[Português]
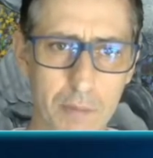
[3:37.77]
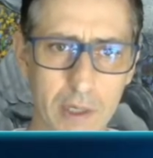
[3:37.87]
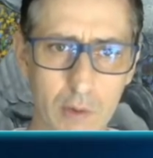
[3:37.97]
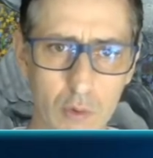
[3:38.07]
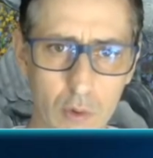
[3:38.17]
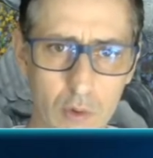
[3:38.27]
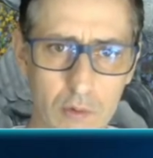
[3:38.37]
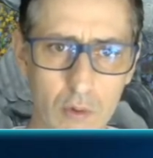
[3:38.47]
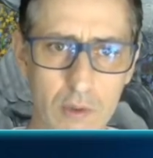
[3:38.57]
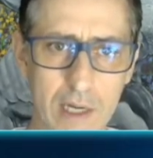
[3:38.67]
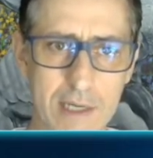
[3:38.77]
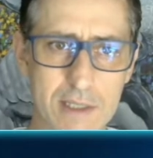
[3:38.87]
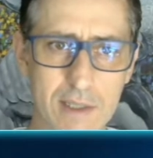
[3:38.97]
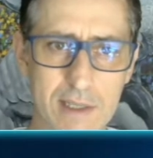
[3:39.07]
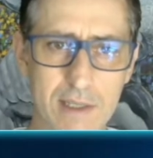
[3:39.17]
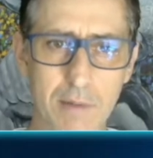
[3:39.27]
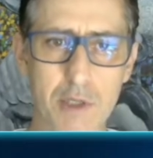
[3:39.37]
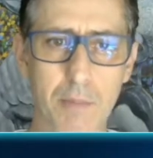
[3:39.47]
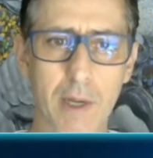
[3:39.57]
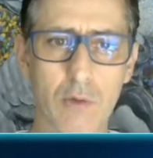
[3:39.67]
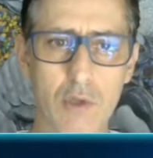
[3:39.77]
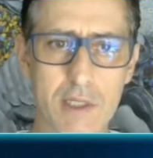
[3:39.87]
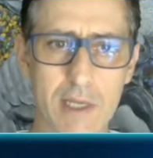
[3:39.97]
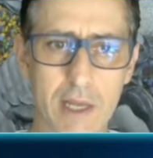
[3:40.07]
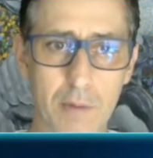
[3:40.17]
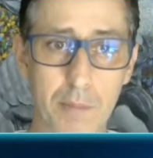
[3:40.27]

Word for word: porque eu estou traçando exatamente perto de zero.